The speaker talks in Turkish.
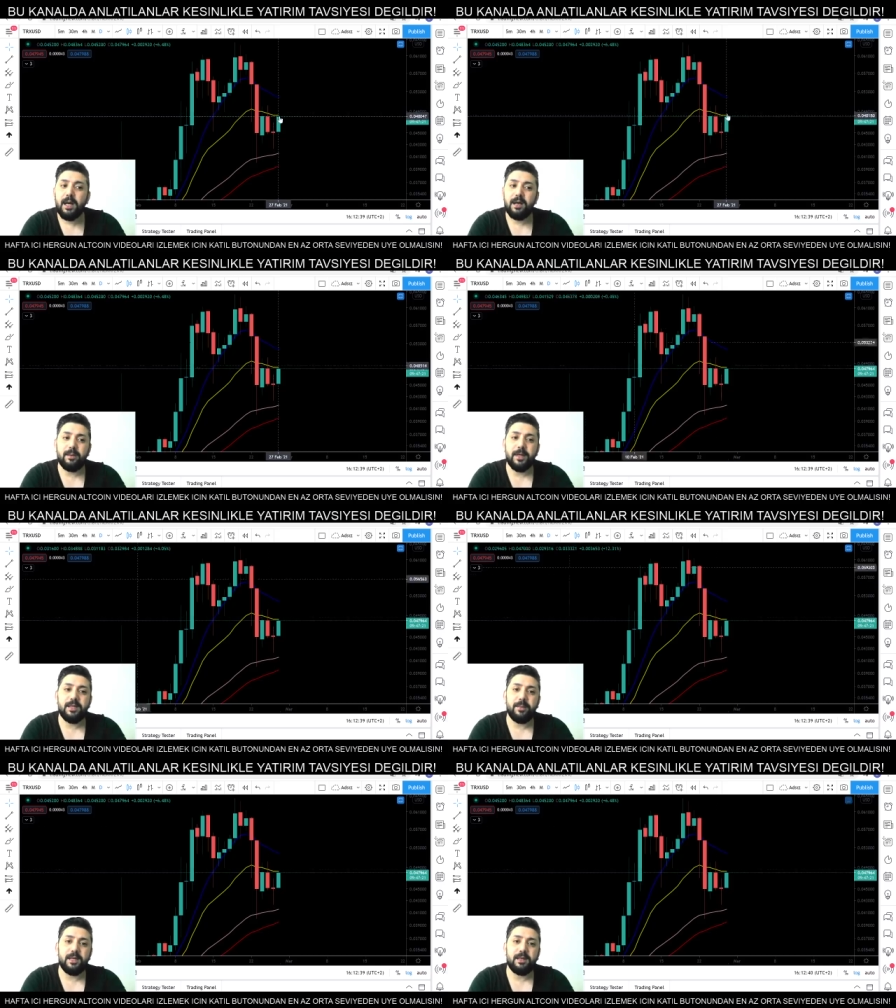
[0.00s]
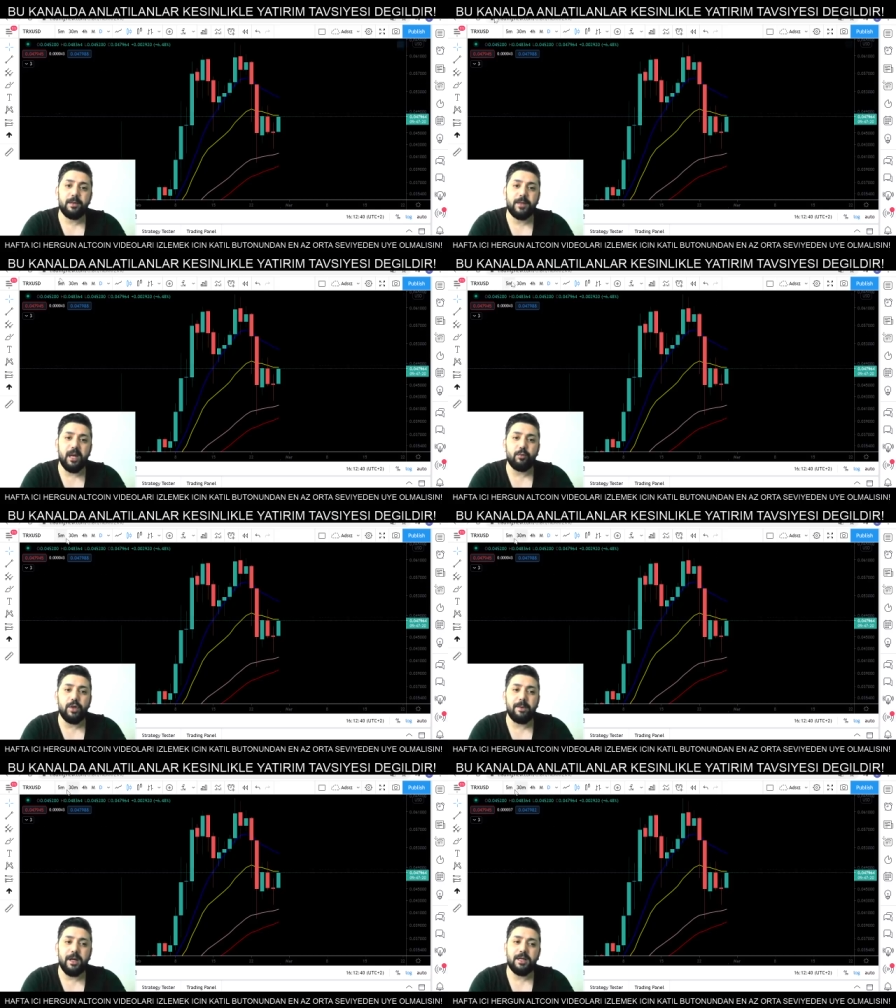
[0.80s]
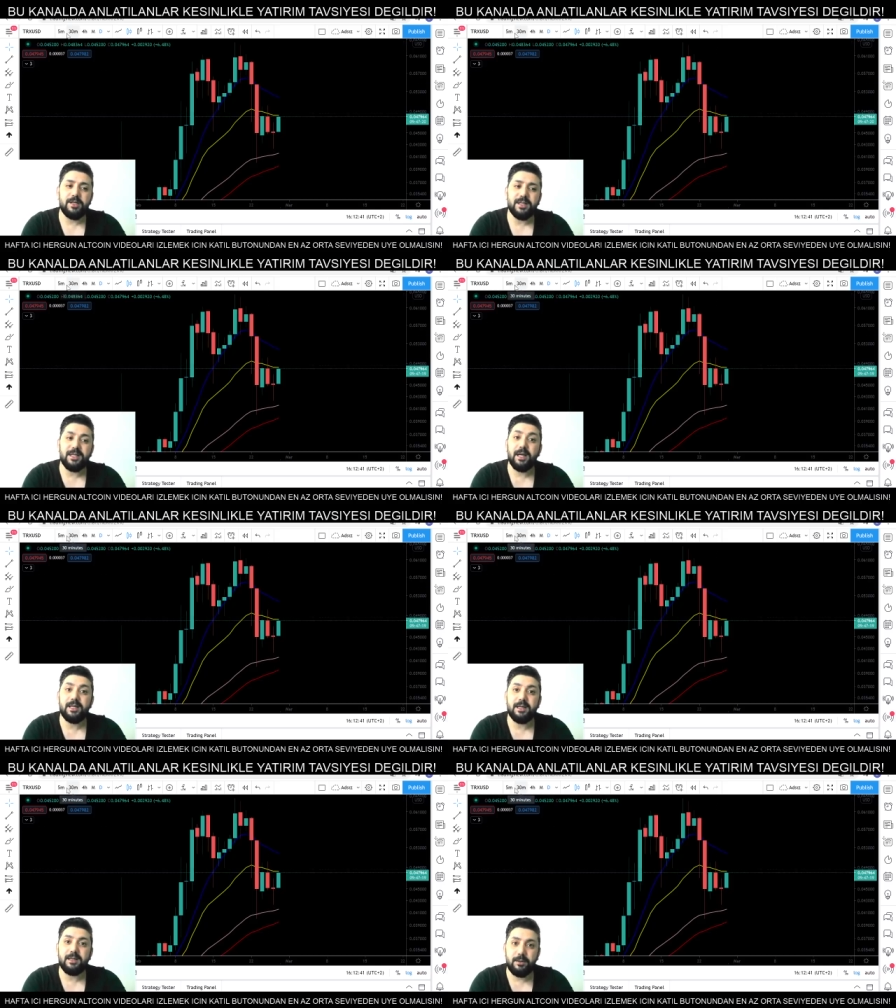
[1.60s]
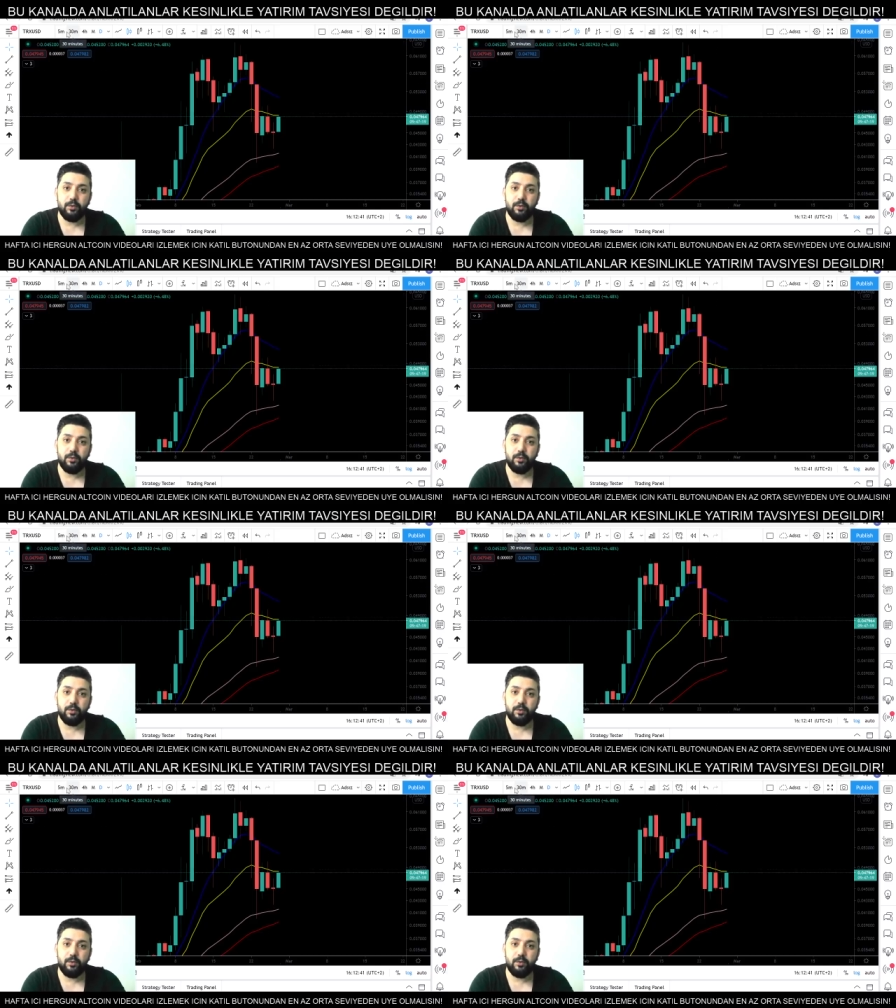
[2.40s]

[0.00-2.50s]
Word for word: Ama deminki tabloya bakınca sanki